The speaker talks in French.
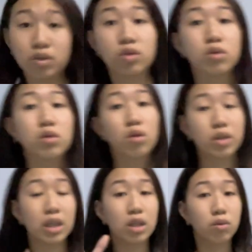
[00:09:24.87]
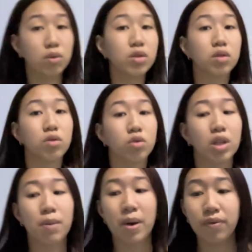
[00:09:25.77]
viens juste de rentrer des courses, je
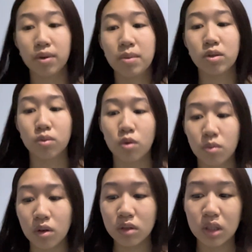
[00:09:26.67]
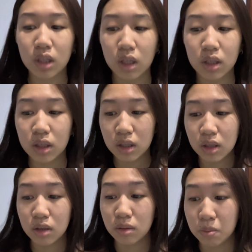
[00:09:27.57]
n'ai pas filmé ce moment
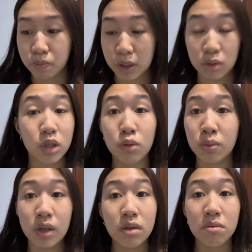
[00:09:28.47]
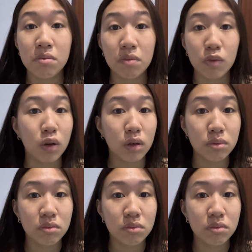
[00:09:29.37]
parce que j'ai oublié, voilà.